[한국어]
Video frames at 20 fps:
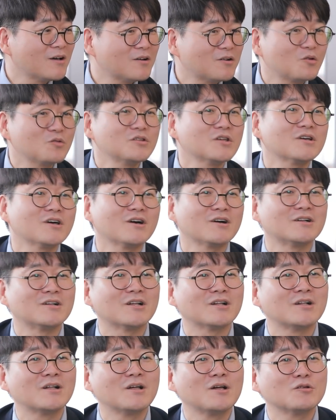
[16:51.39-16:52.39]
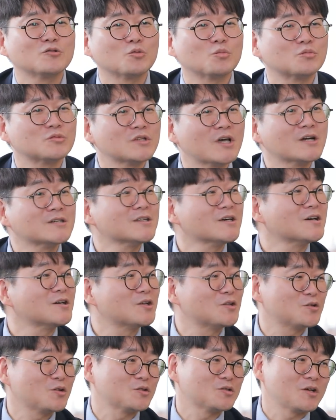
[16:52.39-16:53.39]
그런 생각을 좀
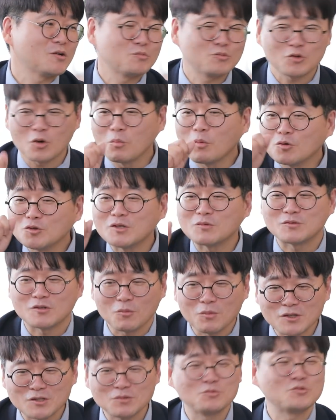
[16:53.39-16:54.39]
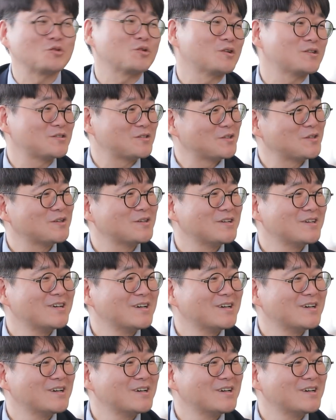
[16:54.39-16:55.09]
상상을 해서 써봤으면 좋겠어요.